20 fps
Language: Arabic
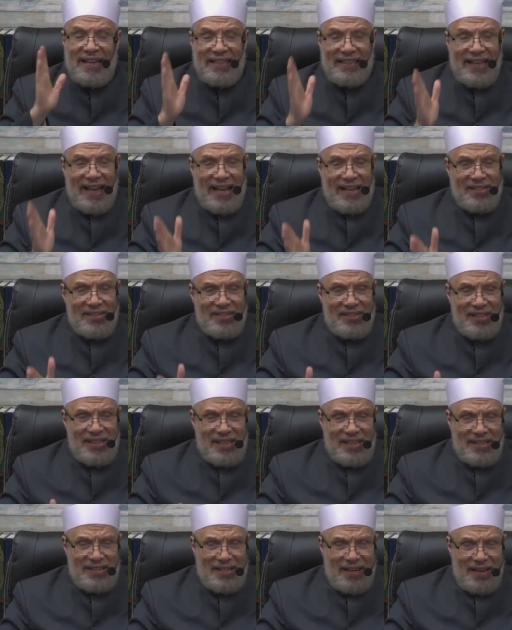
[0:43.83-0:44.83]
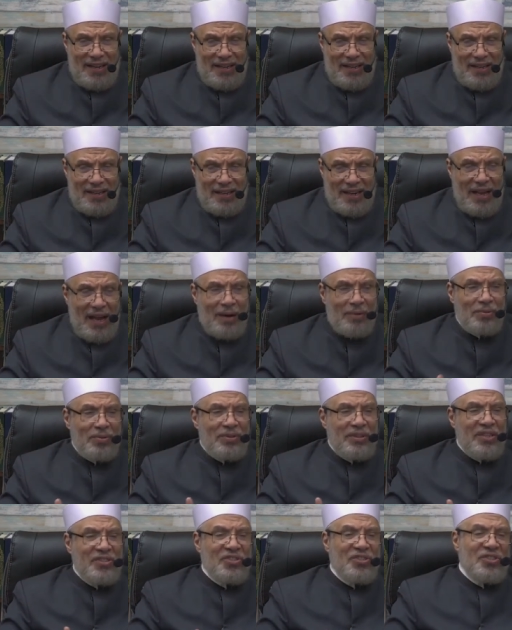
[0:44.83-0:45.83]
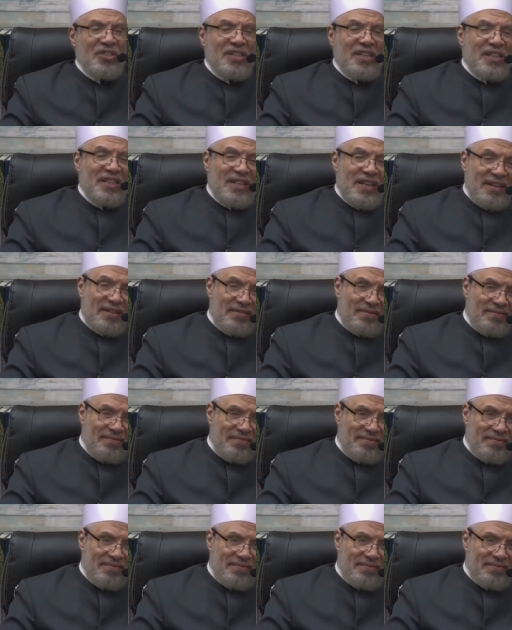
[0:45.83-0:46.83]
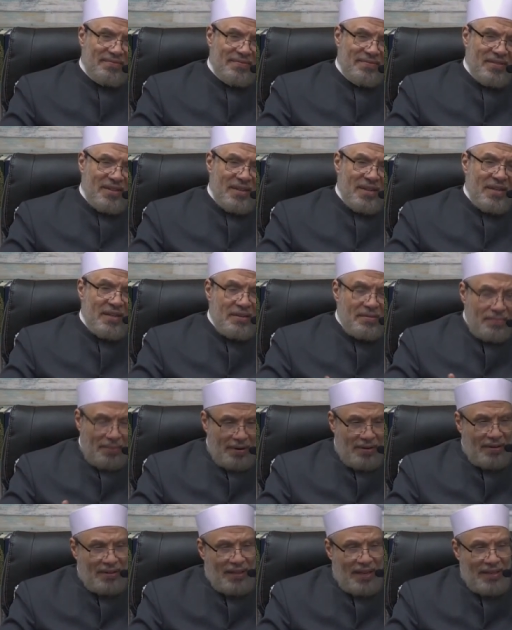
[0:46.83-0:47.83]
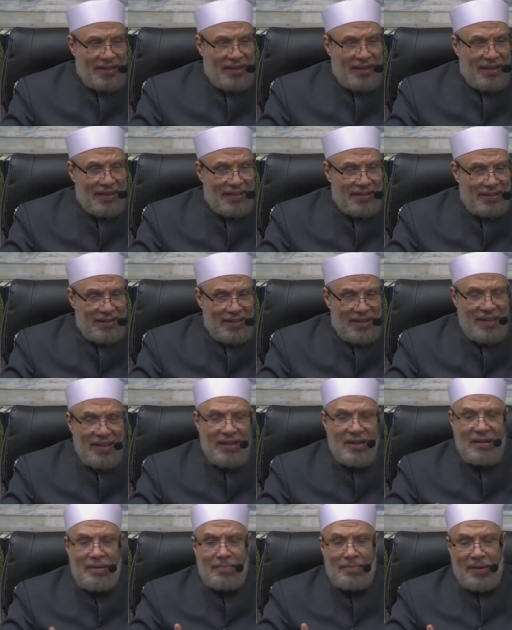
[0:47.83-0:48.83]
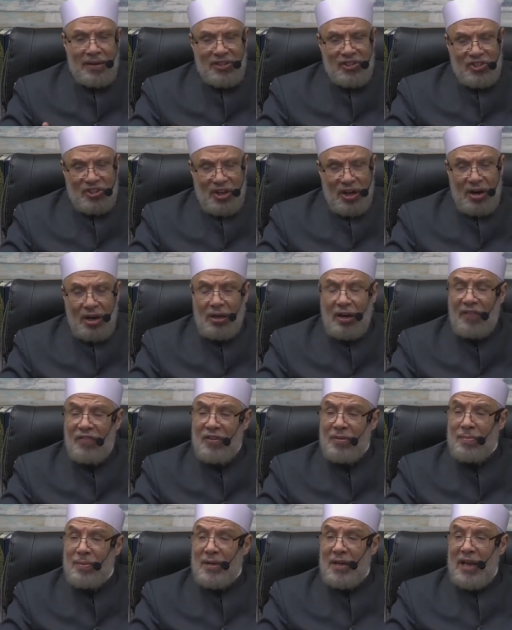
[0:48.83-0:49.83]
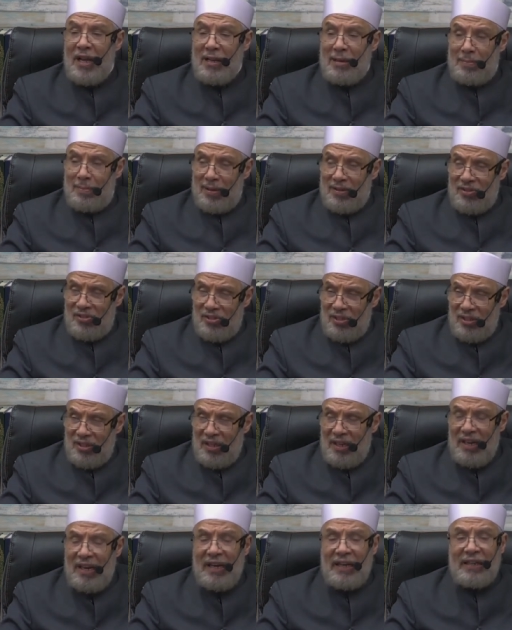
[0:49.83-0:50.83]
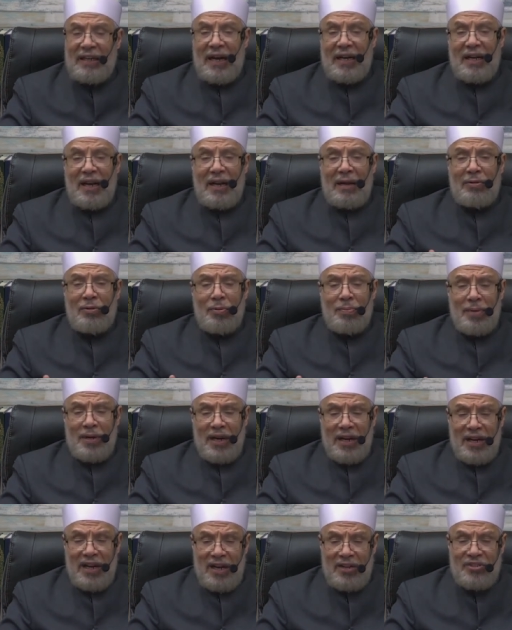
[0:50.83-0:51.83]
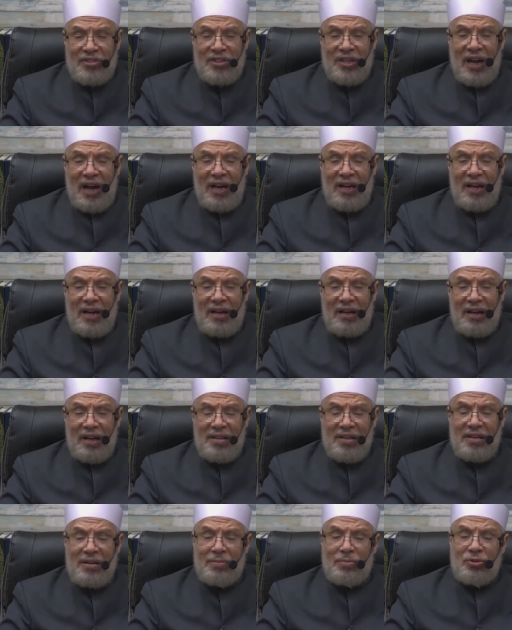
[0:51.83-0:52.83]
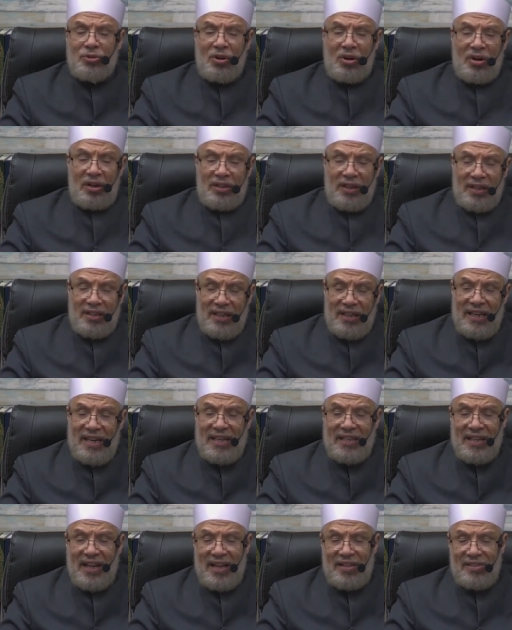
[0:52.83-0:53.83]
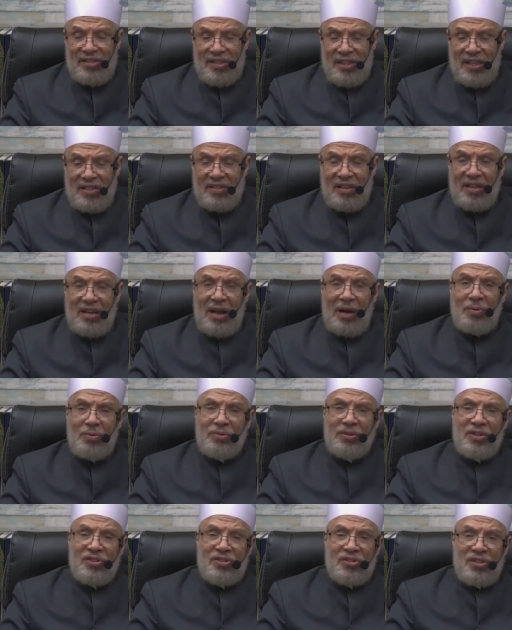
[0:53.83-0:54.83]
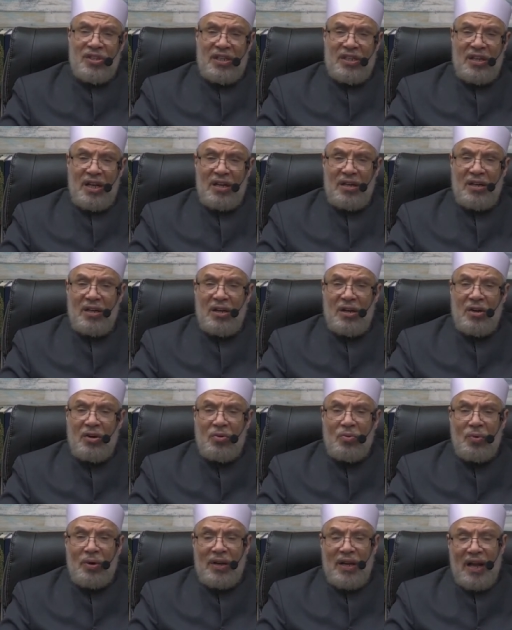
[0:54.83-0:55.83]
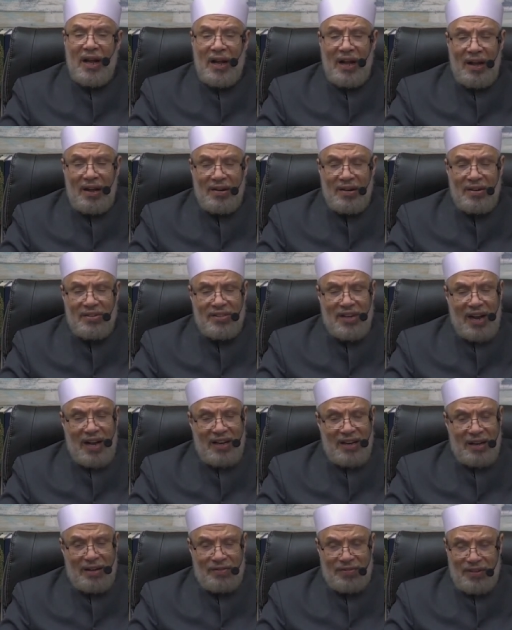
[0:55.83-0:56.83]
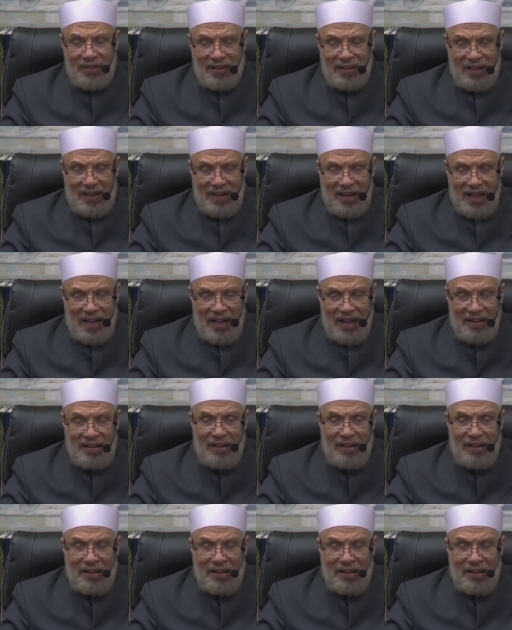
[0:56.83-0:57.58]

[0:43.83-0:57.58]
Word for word: تأسيسا أو تجديدا مرة ثانية من شارك في بناء مسجد كان له من الأجر على قدر مشاركته تأسيسا أو تجديدا ولا حرج على فضل الله